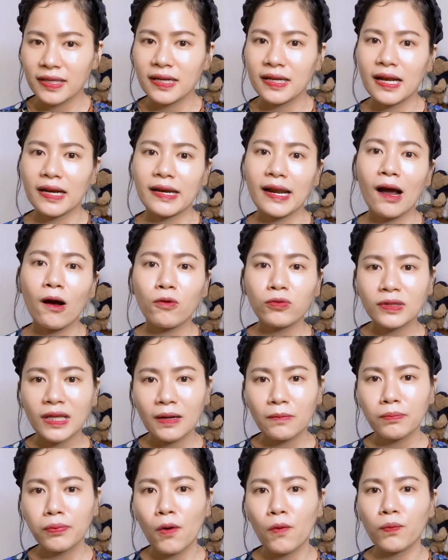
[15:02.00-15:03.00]
như là đau
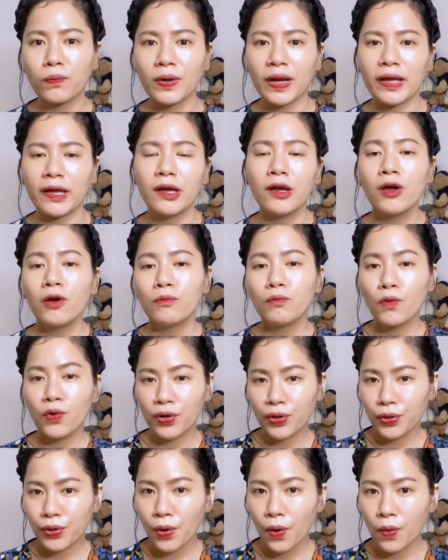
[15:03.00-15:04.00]
thắt bụng này,
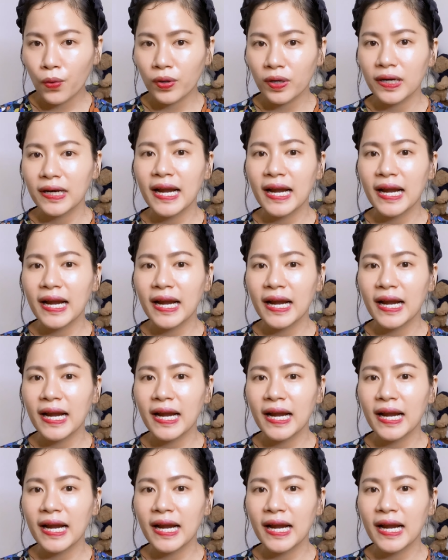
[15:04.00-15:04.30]
buồn nôn,